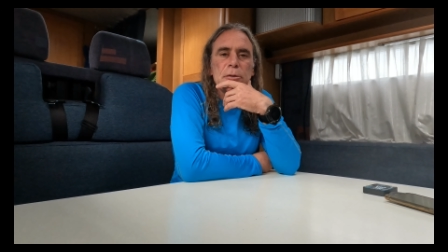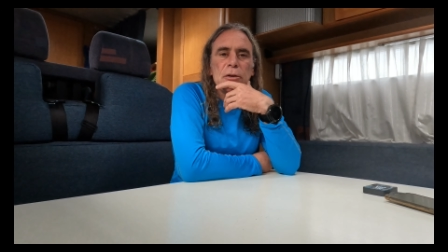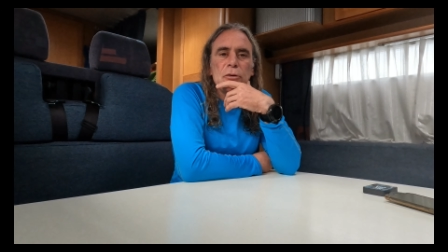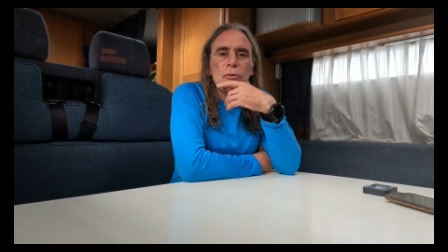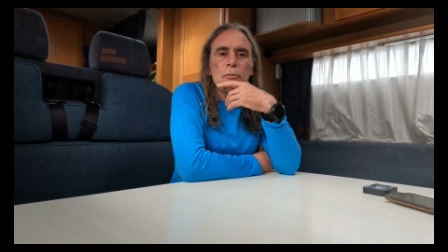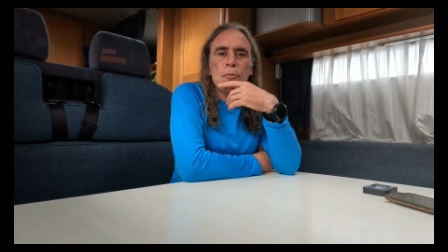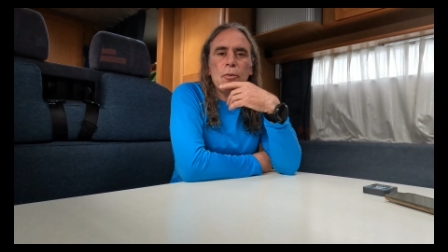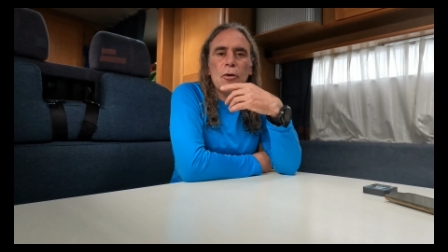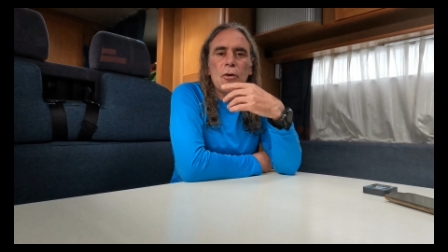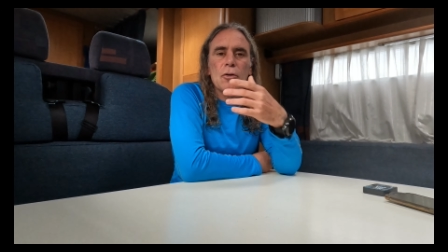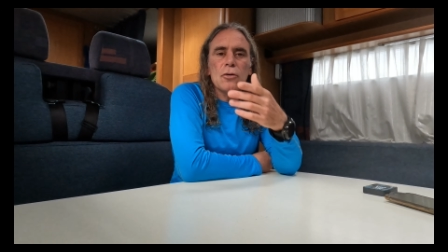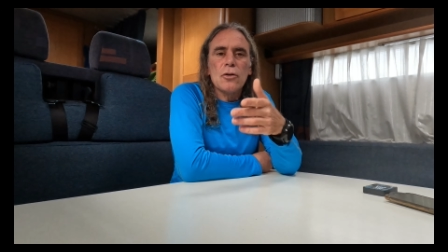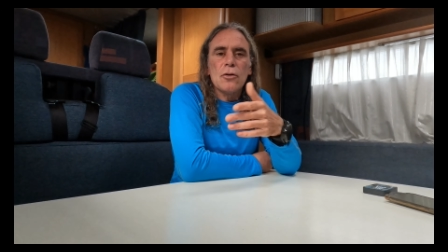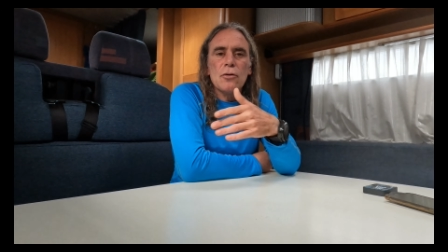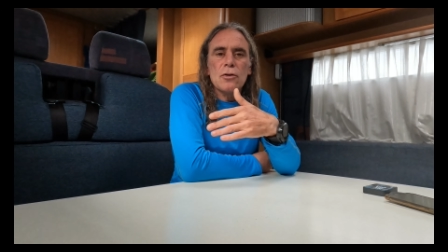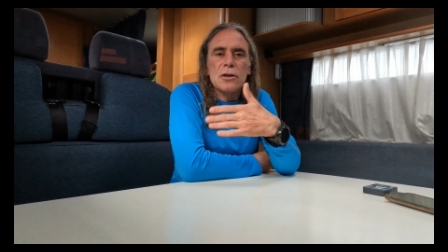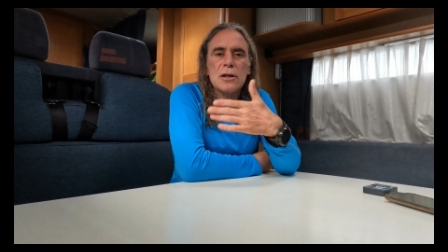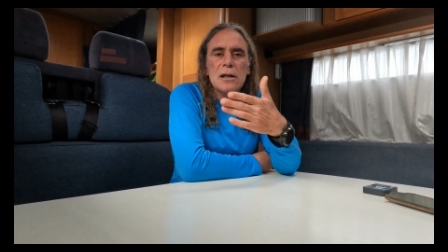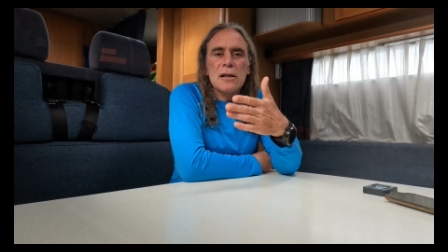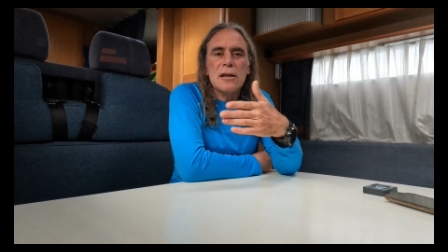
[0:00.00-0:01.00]
viendo un poco
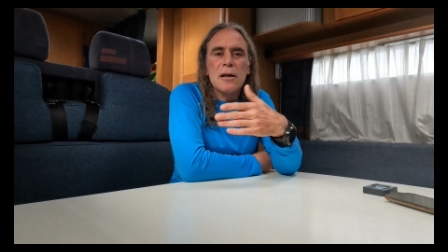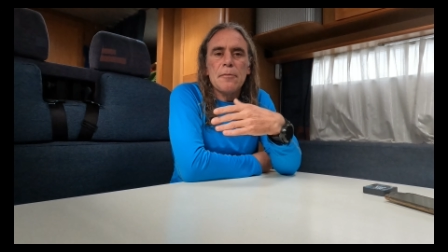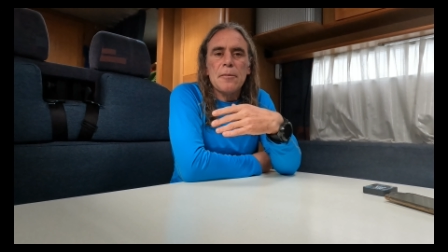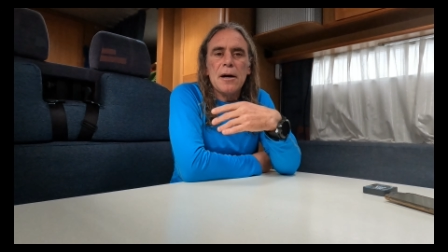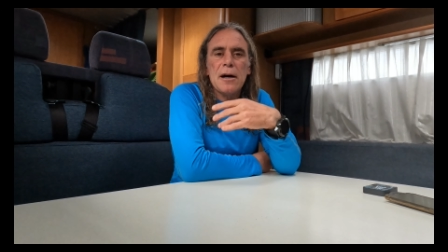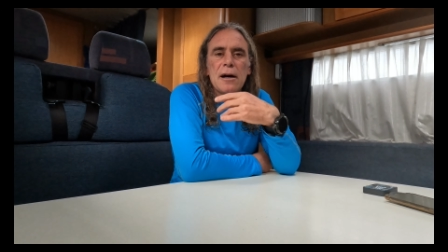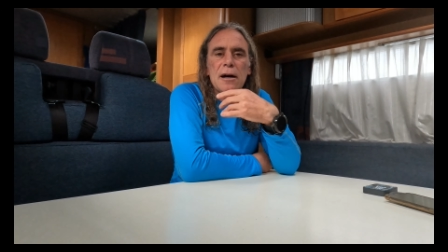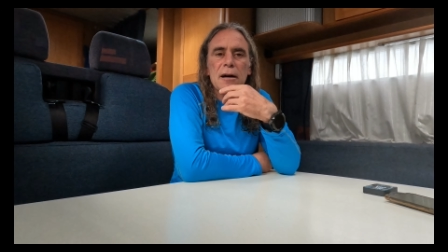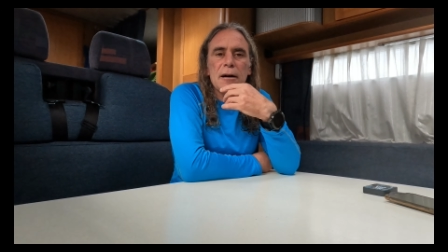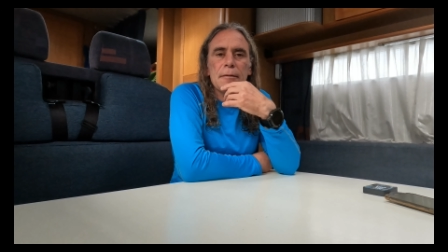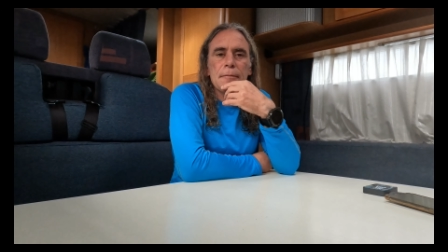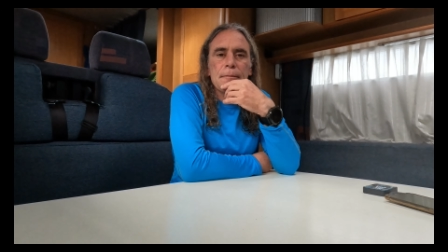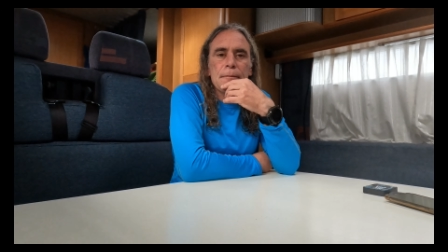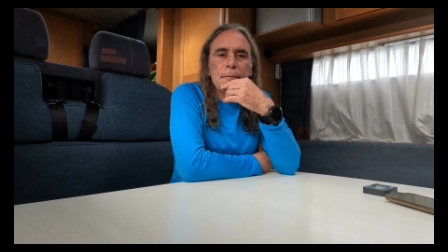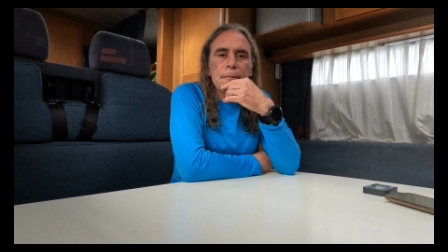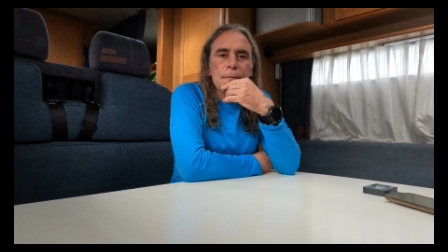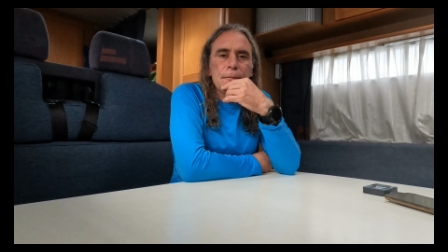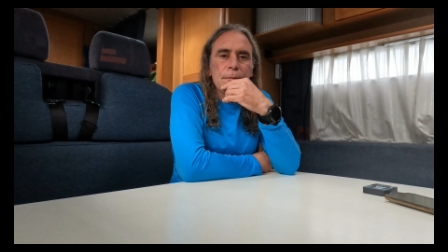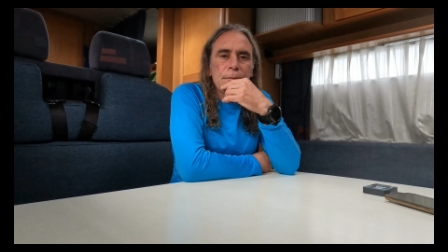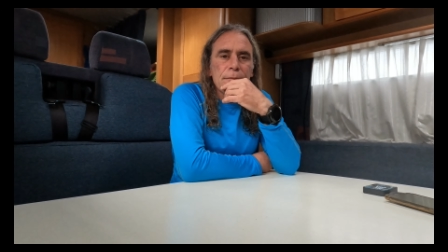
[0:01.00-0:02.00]
todos el tema
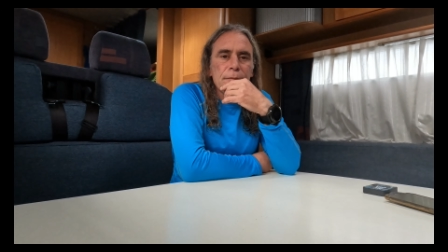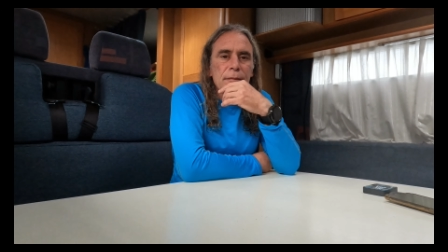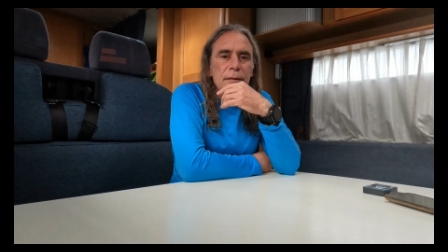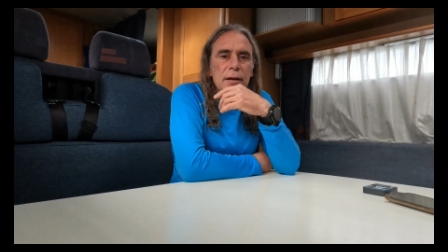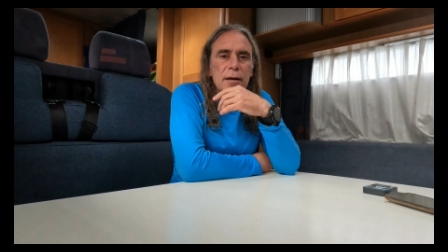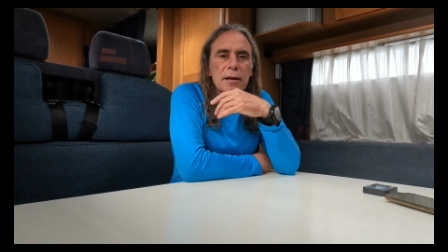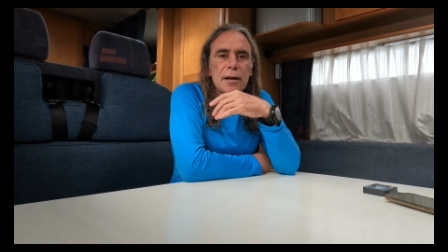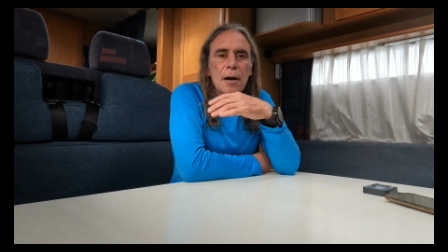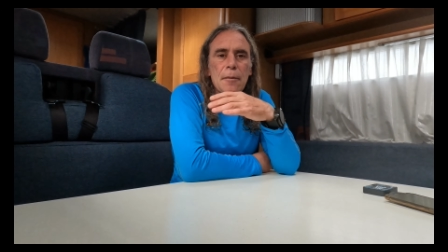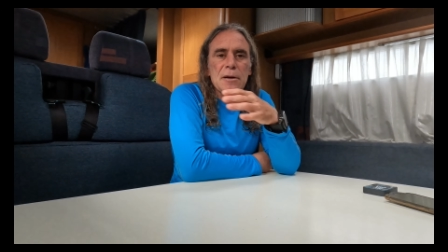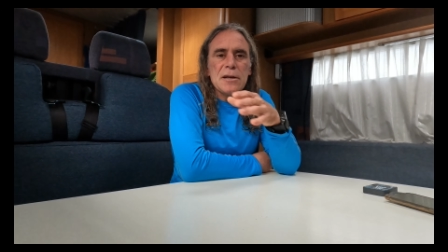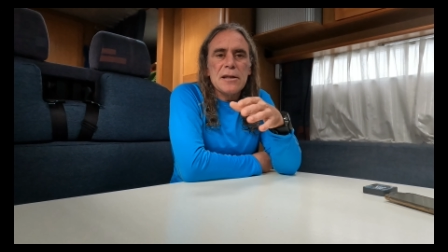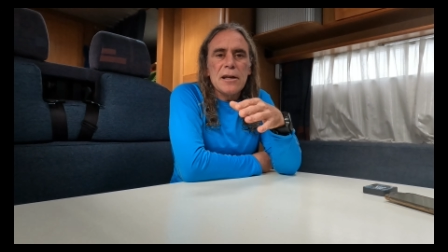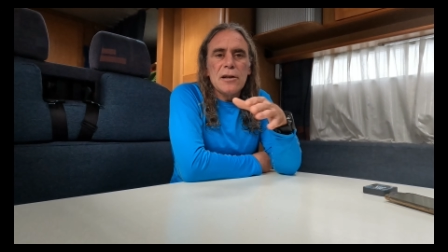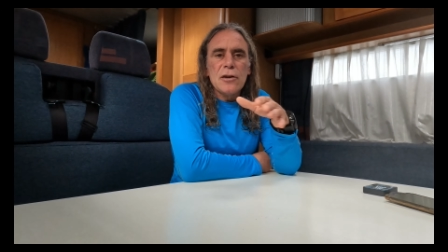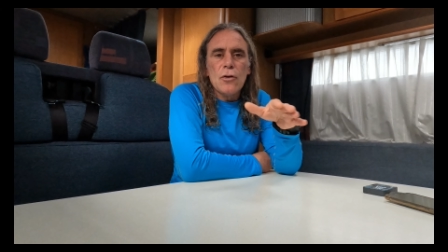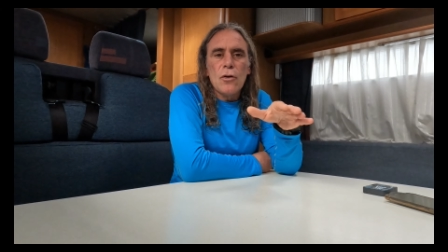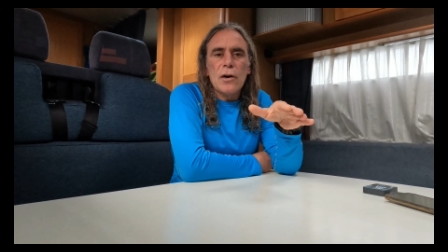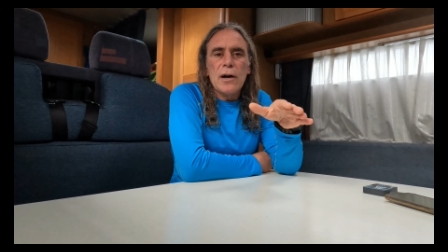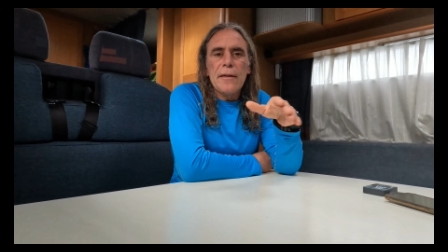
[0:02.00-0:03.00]
que habéis
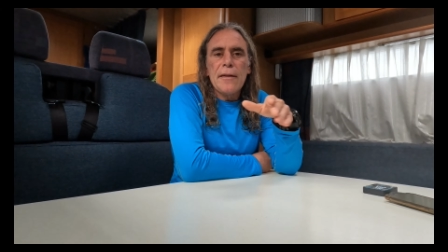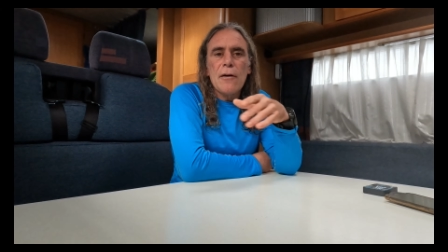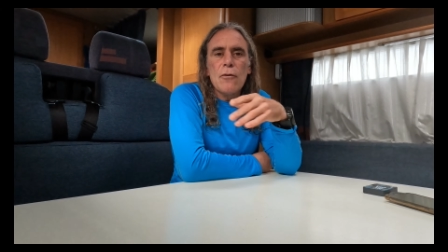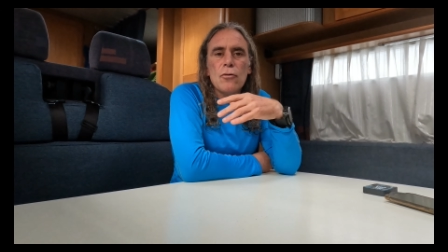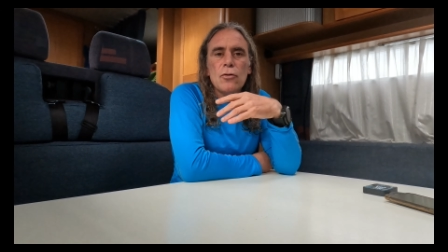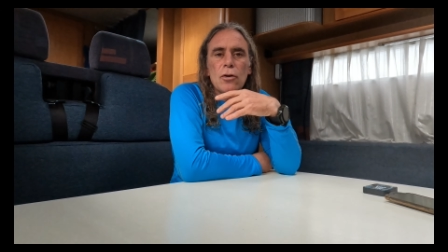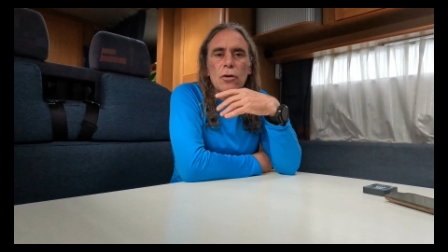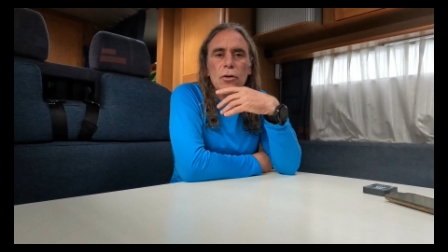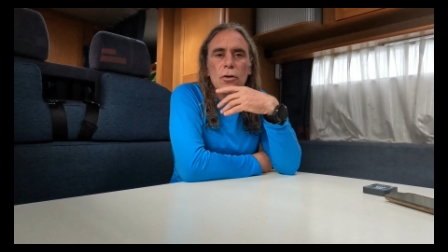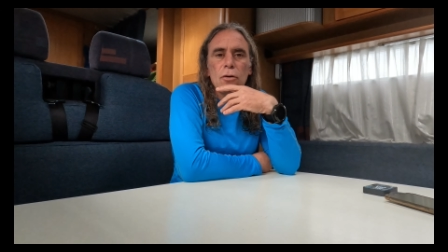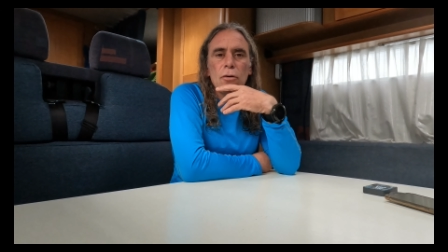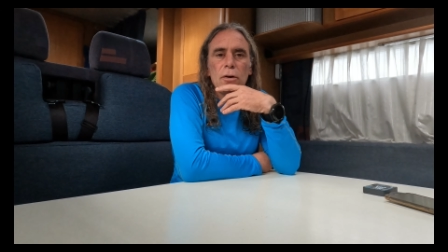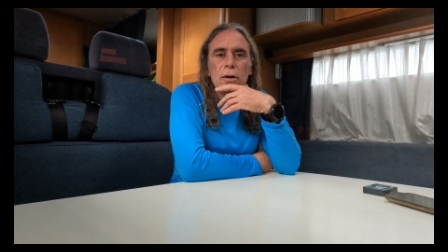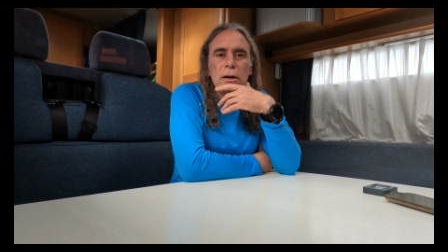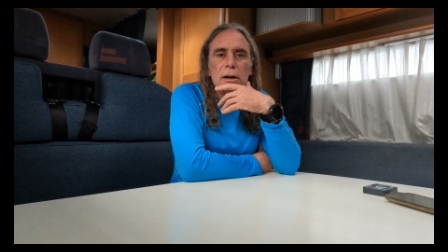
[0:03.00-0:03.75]
tenido cada uno, ¿no?